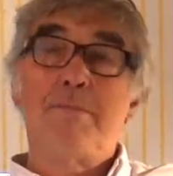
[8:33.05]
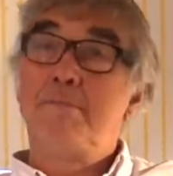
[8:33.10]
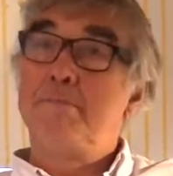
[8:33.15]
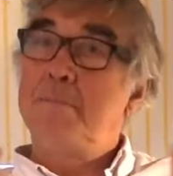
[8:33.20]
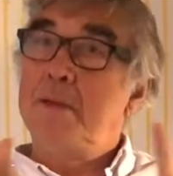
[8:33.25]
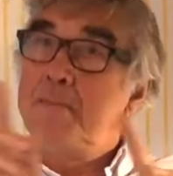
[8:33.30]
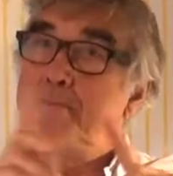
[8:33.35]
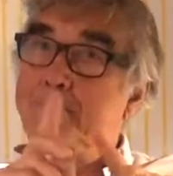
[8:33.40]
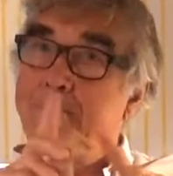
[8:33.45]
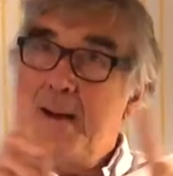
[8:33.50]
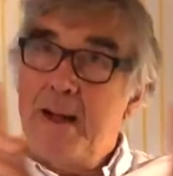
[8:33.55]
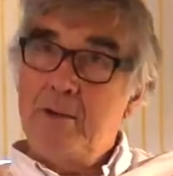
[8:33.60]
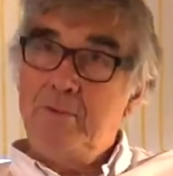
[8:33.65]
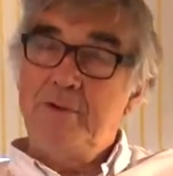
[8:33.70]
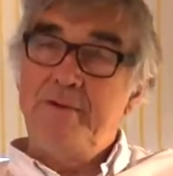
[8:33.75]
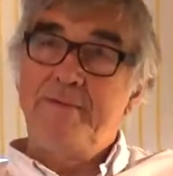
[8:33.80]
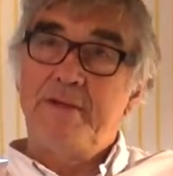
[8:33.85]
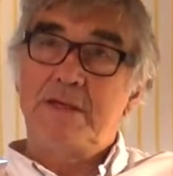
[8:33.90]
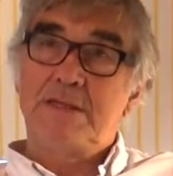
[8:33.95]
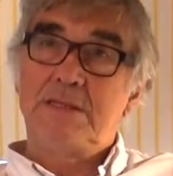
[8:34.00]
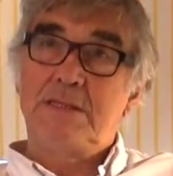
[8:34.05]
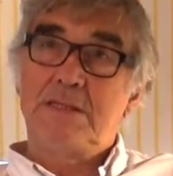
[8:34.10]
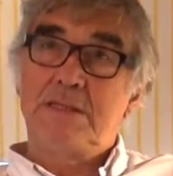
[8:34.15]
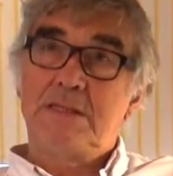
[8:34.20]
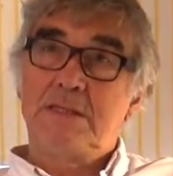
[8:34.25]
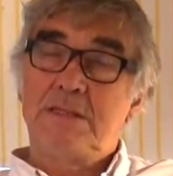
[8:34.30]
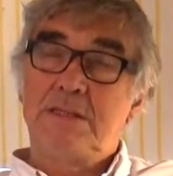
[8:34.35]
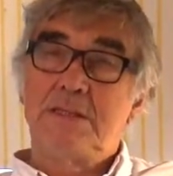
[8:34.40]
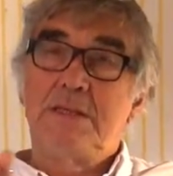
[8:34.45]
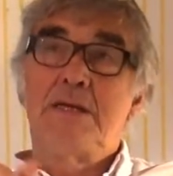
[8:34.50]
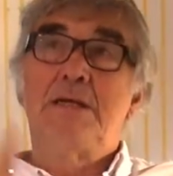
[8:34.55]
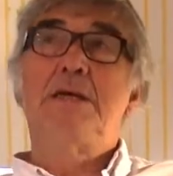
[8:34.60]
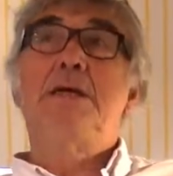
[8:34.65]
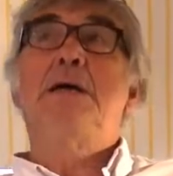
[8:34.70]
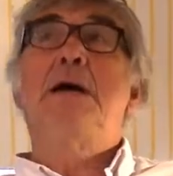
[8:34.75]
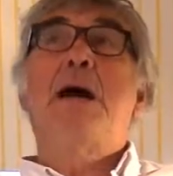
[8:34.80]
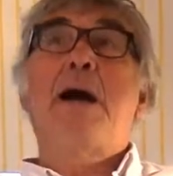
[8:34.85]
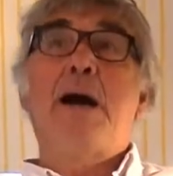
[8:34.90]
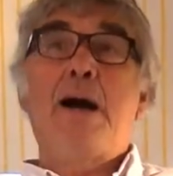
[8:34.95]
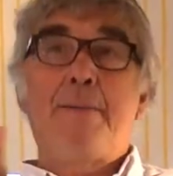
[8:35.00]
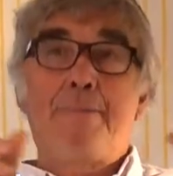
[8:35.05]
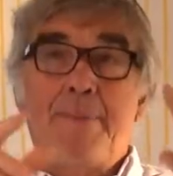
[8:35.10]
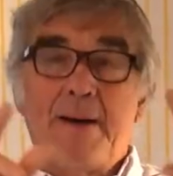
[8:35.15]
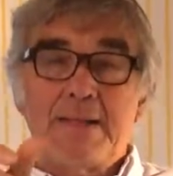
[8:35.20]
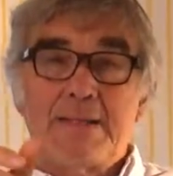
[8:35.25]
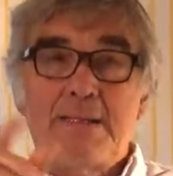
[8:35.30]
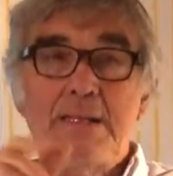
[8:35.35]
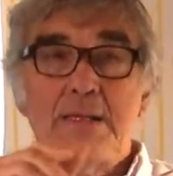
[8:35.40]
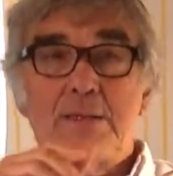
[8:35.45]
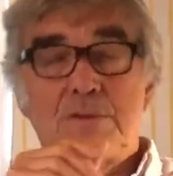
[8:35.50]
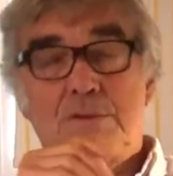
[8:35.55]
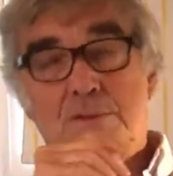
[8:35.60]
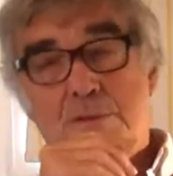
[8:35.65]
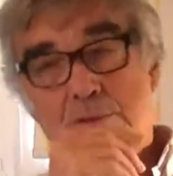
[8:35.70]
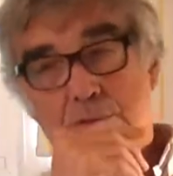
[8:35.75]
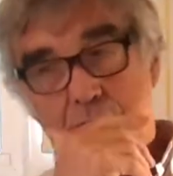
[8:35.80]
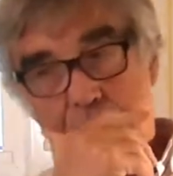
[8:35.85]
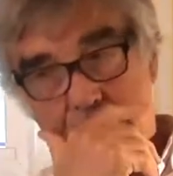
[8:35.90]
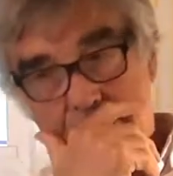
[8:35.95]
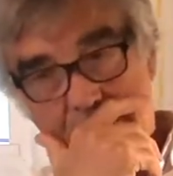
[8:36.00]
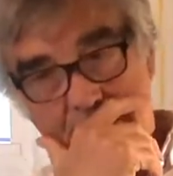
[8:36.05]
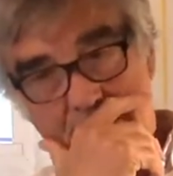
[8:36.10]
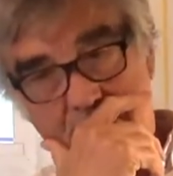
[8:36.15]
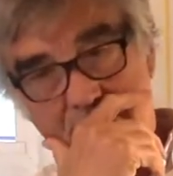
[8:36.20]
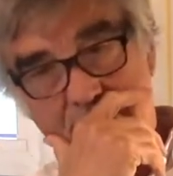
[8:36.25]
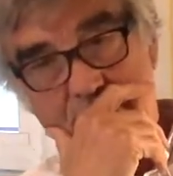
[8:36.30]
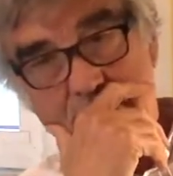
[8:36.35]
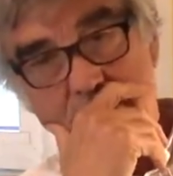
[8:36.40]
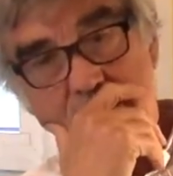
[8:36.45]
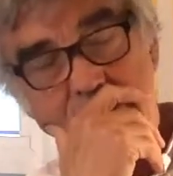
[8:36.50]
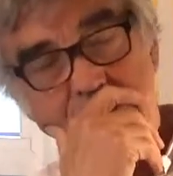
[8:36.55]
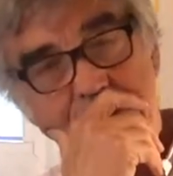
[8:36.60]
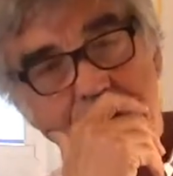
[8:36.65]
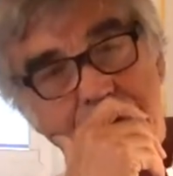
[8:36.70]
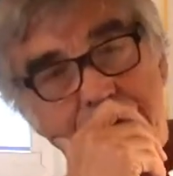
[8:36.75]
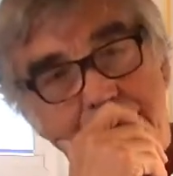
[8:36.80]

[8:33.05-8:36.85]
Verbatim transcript: mais pas l'université. À partir de, 89,